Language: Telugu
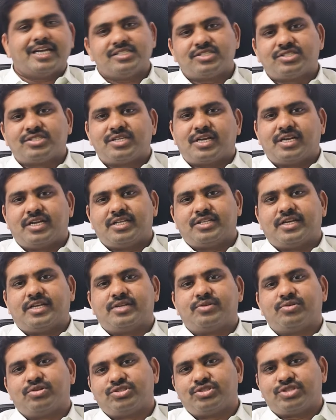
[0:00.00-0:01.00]
క్యాన్సర్ అనే
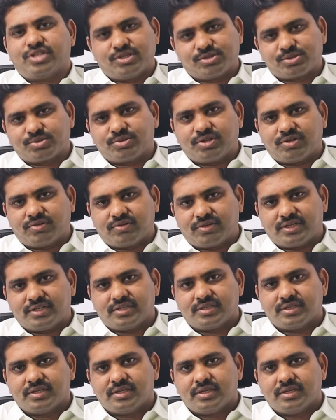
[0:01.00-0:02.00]
దాని గురించి తెలుసుకుందామండి
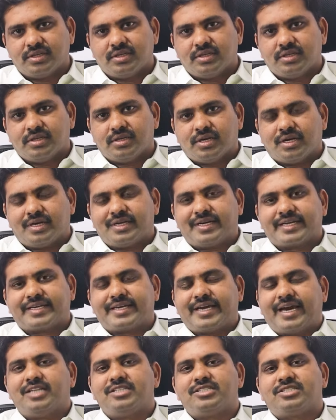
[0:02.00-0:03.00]
అంటే
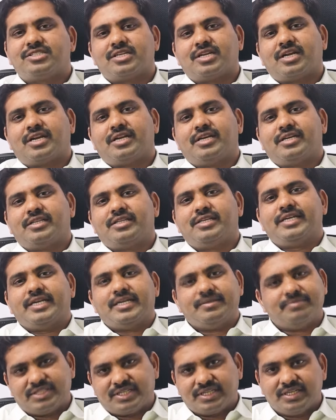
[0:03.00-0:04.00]
క్యాన్సర్ అనేది
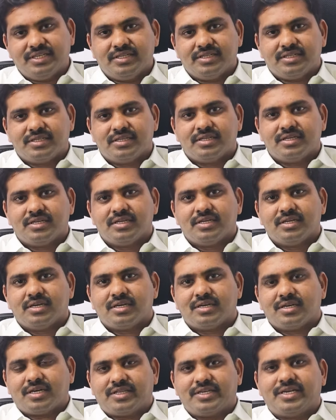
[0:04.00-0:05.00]
ఏమిటి
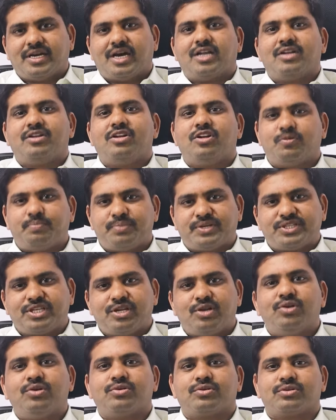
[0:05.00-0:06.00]
అది
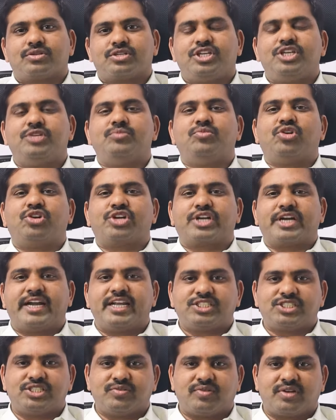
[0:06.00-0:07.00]
అల్లోపతిలో కీమో
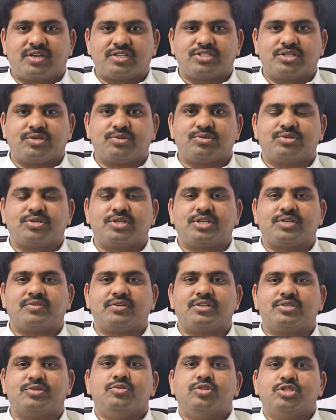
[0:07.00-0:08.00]
రేడియేషన్ వల్ల
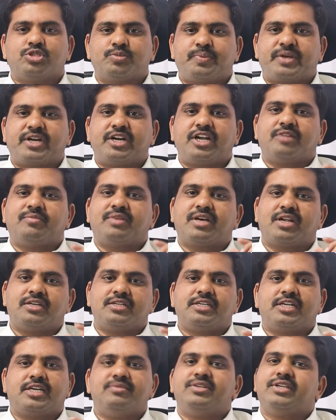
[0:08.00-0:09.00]
జరుగుతున్నటువంటి దుష్పరిణామాలు
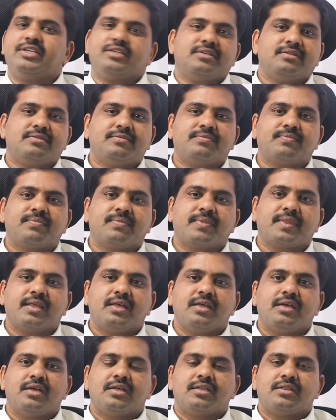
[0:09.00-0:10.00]
అంటే ఏమిటి
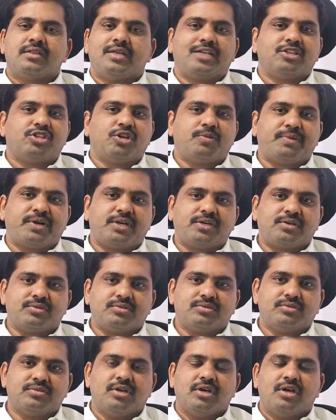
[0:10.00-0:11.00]
దాంతోపాటు
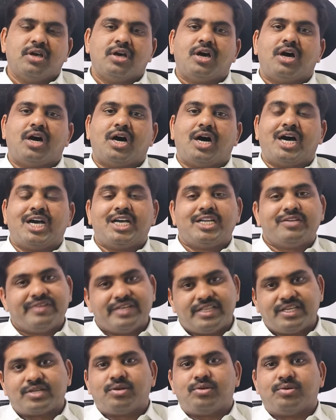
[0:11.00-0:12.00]

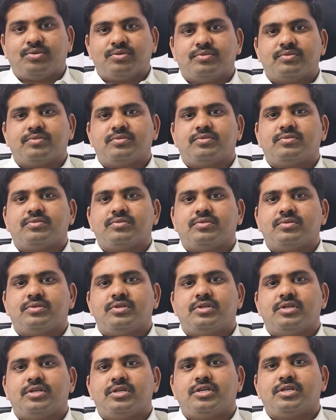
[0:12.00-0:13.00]
ఆయుర్వేదిక్లో
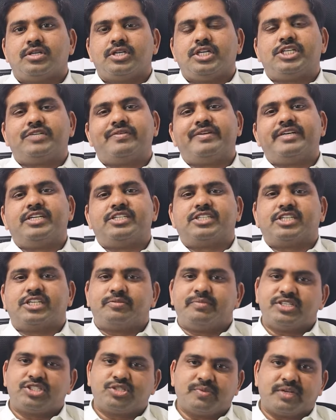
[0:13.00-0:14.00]
ఎటువంటి
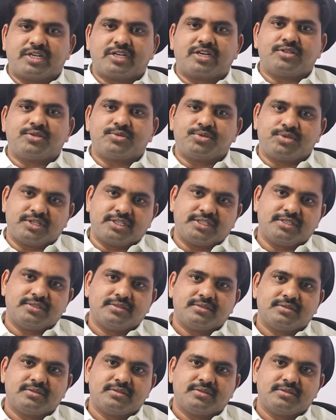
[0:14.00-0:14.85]
ట్రీట్మెంట్స్ మనకు అందుతున్నాయి